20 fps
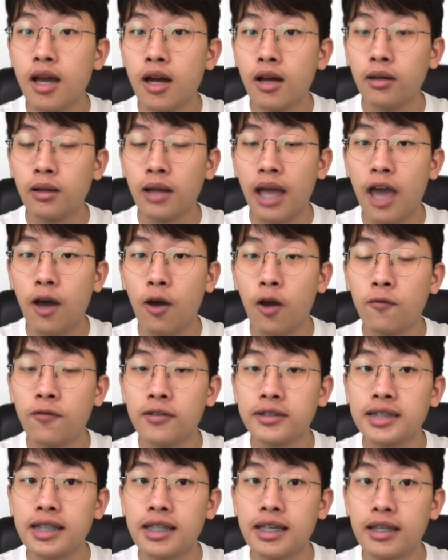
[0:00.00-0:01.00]
หรือ
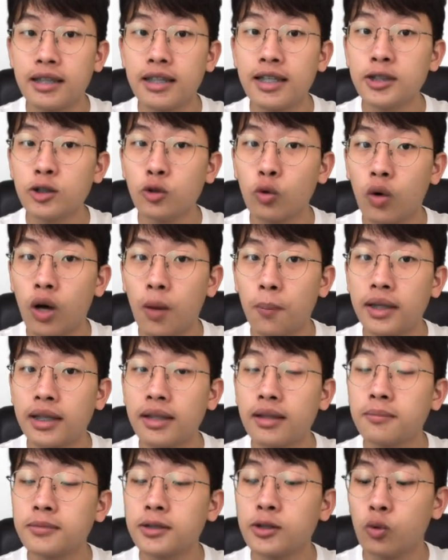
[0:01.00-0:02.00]
LFSE ที่สูงกว่า
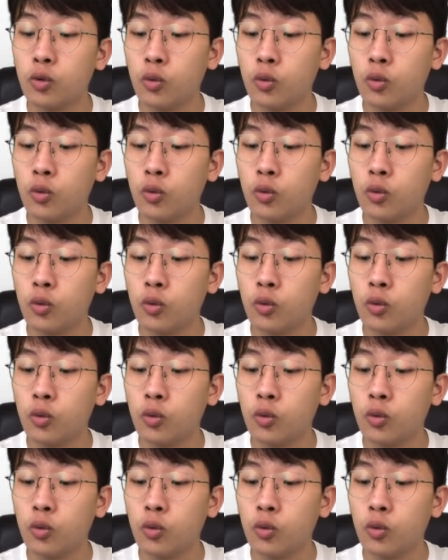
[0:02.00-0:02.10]
Platinum